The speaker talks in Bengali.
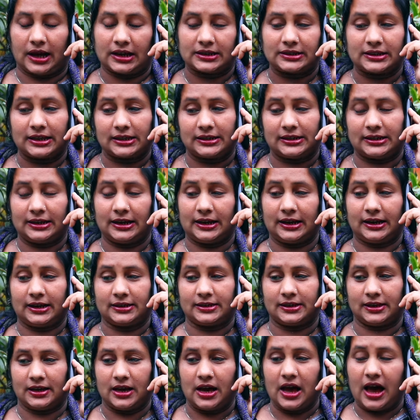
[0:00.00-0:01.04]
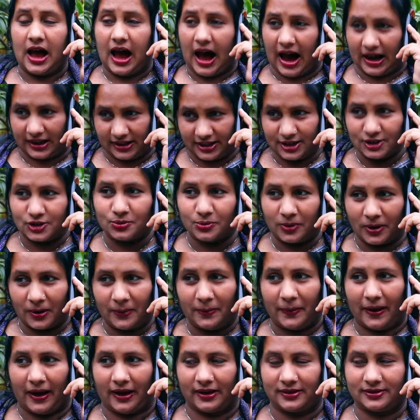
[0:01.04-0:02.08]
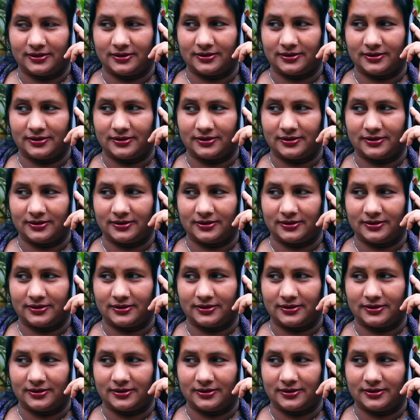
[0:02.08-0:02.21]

আচ্ছা ঠিক আছে আর কিছু বলবা